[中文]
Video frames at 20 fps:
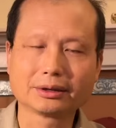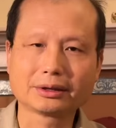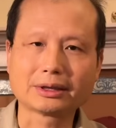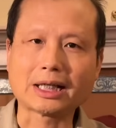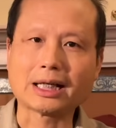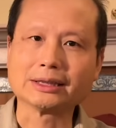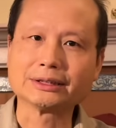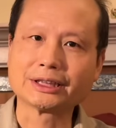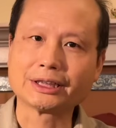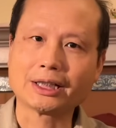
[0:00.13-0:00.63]

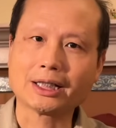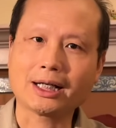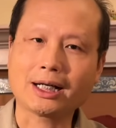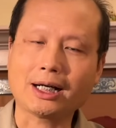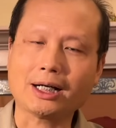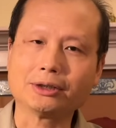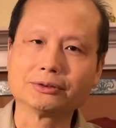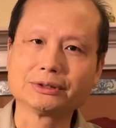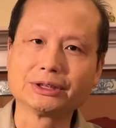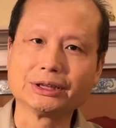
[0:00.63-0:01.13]
大家
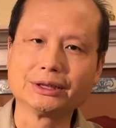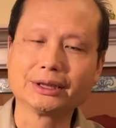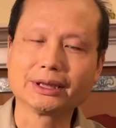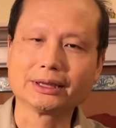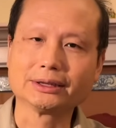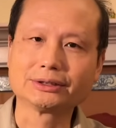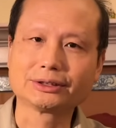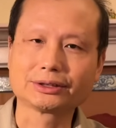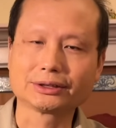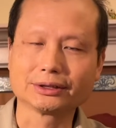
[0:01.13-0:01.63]
好，今
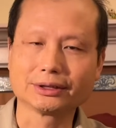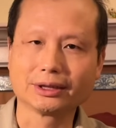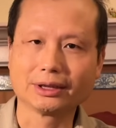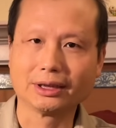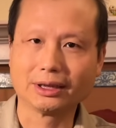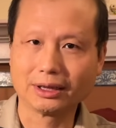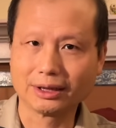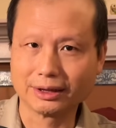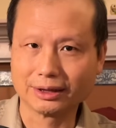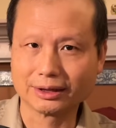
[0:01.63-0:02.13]
天是
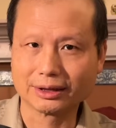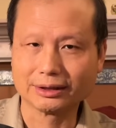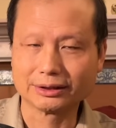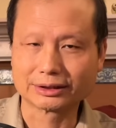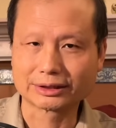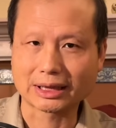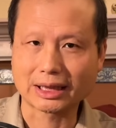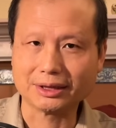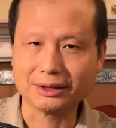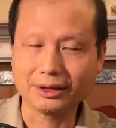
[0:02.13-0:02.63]
二零二
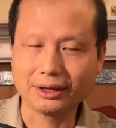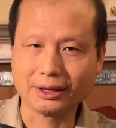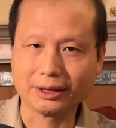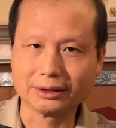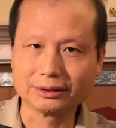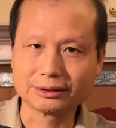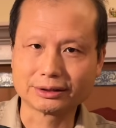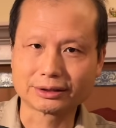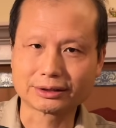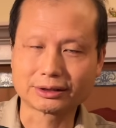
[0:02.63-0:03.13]
三
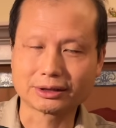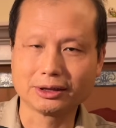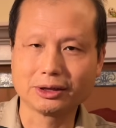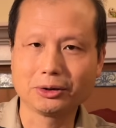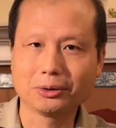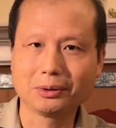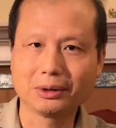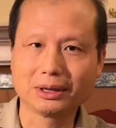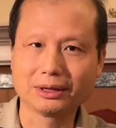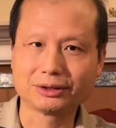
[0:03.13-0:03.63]
年十一
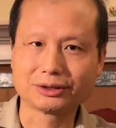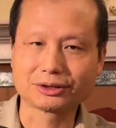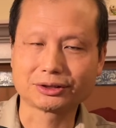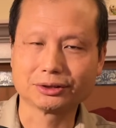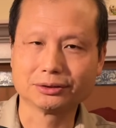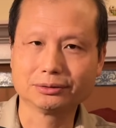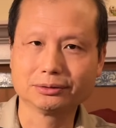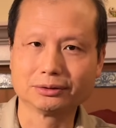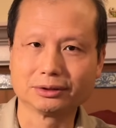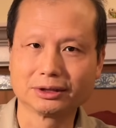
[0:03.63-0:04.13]
月十
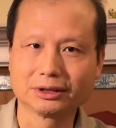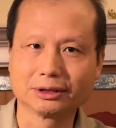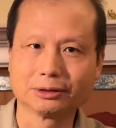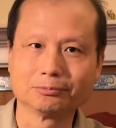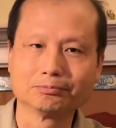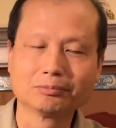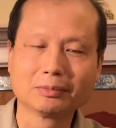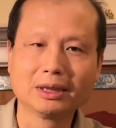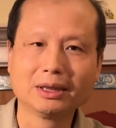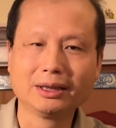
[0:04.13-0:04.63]
五日。
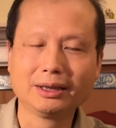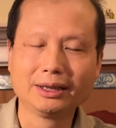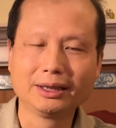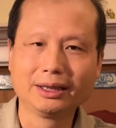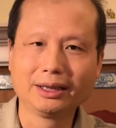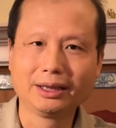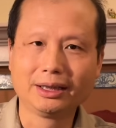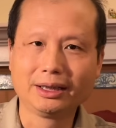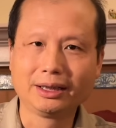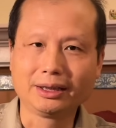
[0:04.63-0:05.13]

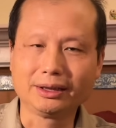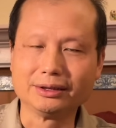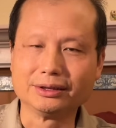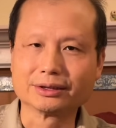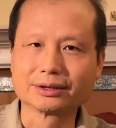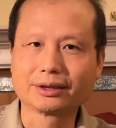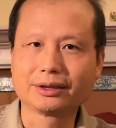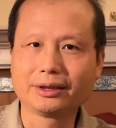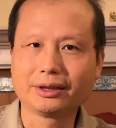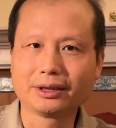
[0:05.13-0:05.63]
以
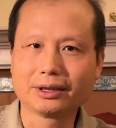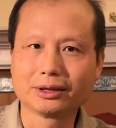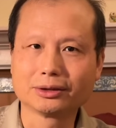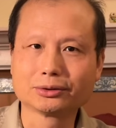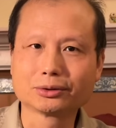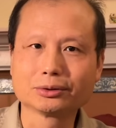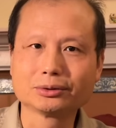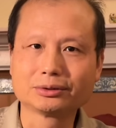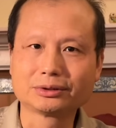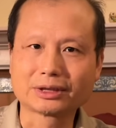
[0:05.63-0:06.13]
色列
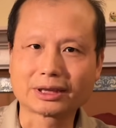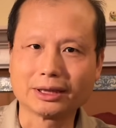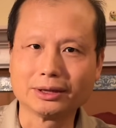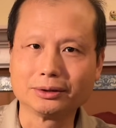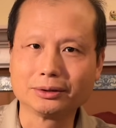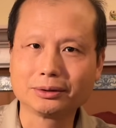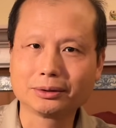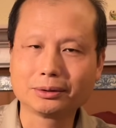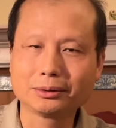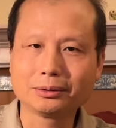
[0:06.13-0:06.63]
驻
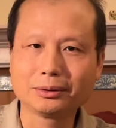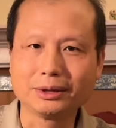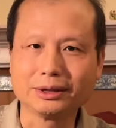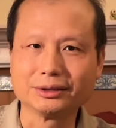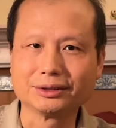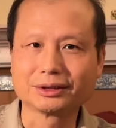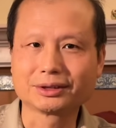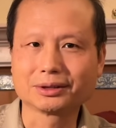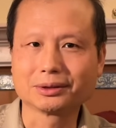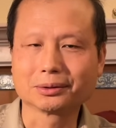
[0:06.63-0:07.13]
成都
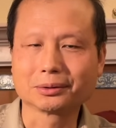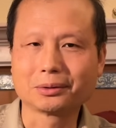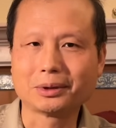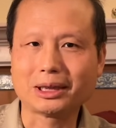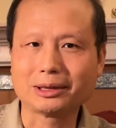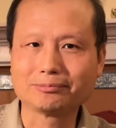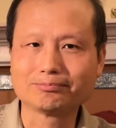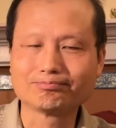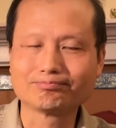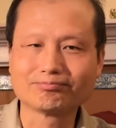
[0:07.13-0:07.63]
领事馆
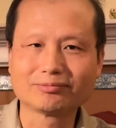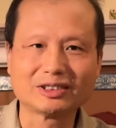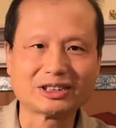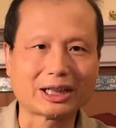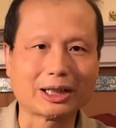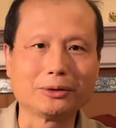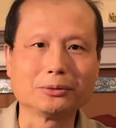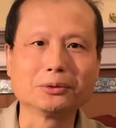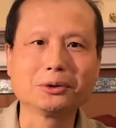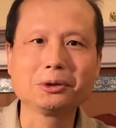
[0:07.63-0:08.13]

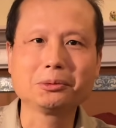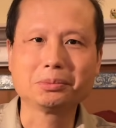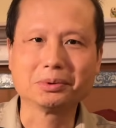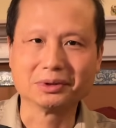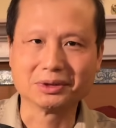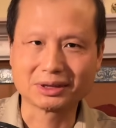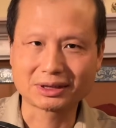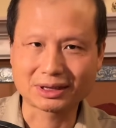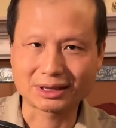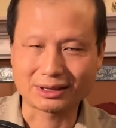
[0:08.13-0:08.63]
在微
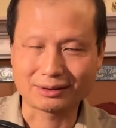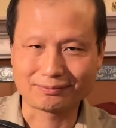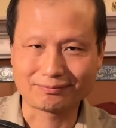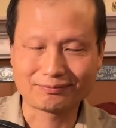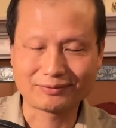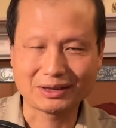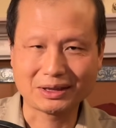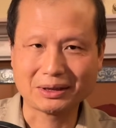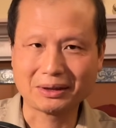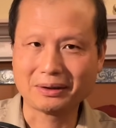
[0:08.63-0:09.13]
博上
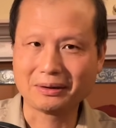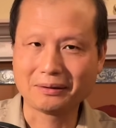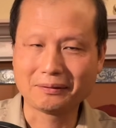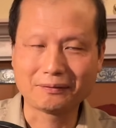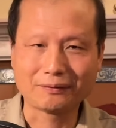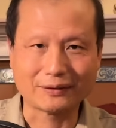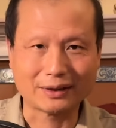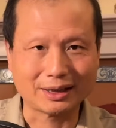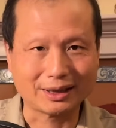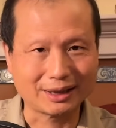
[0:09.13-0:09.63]

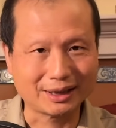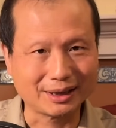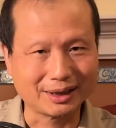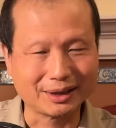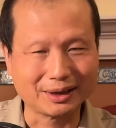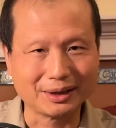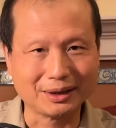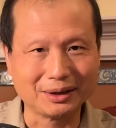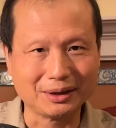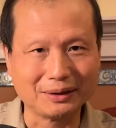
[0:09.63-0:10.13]
发
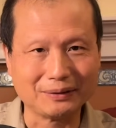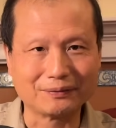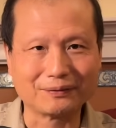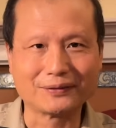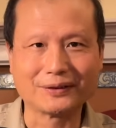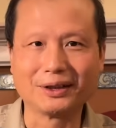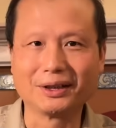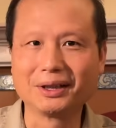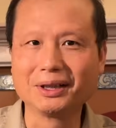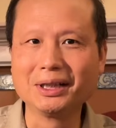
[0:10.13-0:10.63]
了一
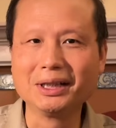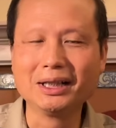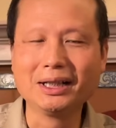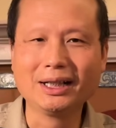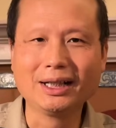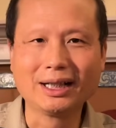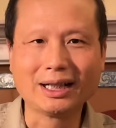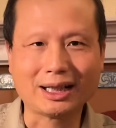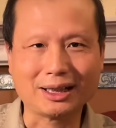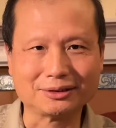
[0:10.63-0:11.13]
封
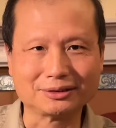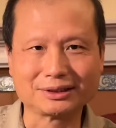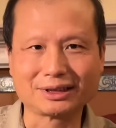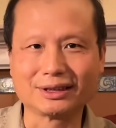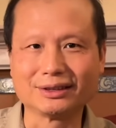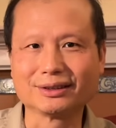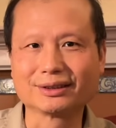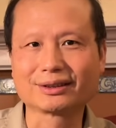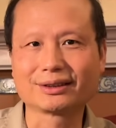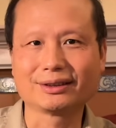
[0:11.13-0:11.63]
号
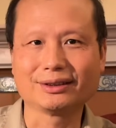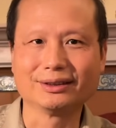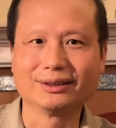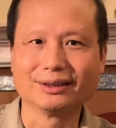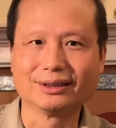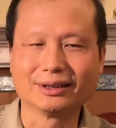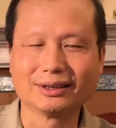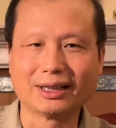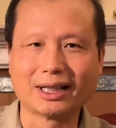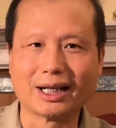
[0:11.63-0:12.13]
称是
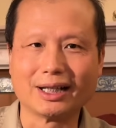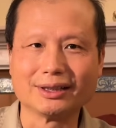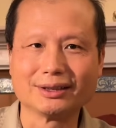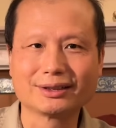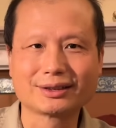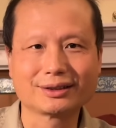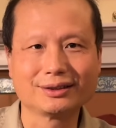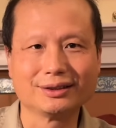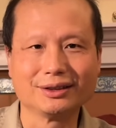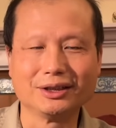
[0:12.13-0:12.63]
来
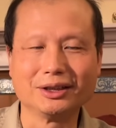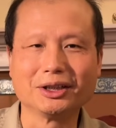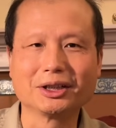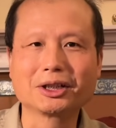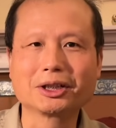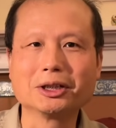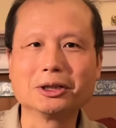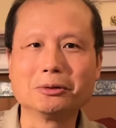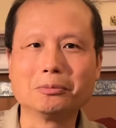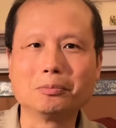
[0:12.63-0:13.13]
自一
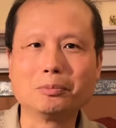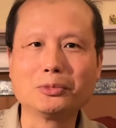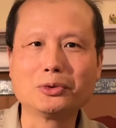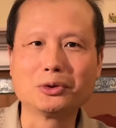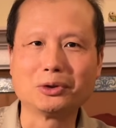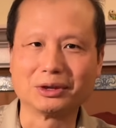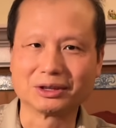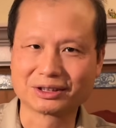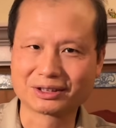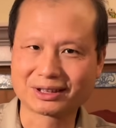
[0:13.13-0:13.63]
个
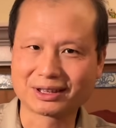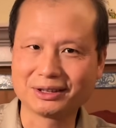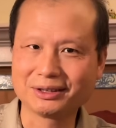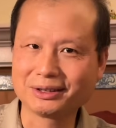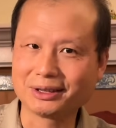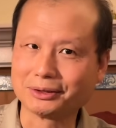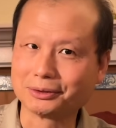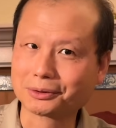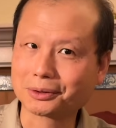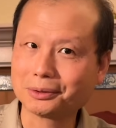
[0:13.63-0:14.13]
陌生
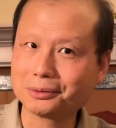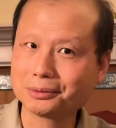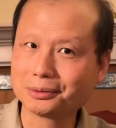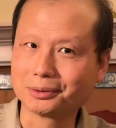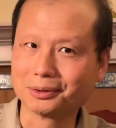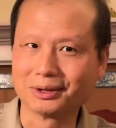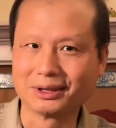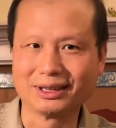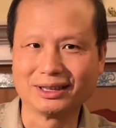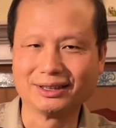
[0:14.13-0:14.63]
的中
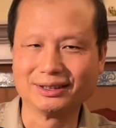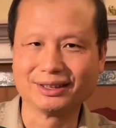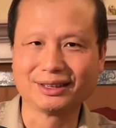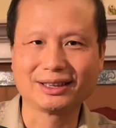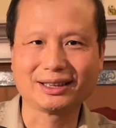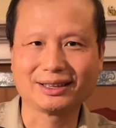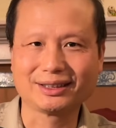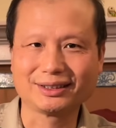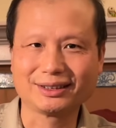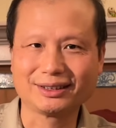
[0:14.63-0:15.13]
国人
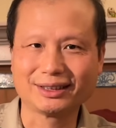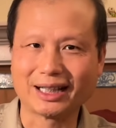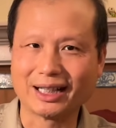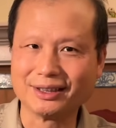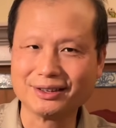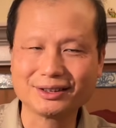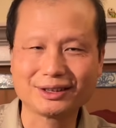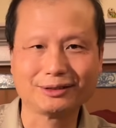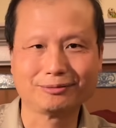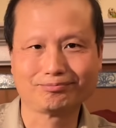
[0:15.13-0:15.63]
的来
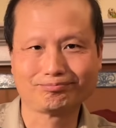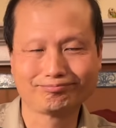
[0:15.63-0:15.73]
信，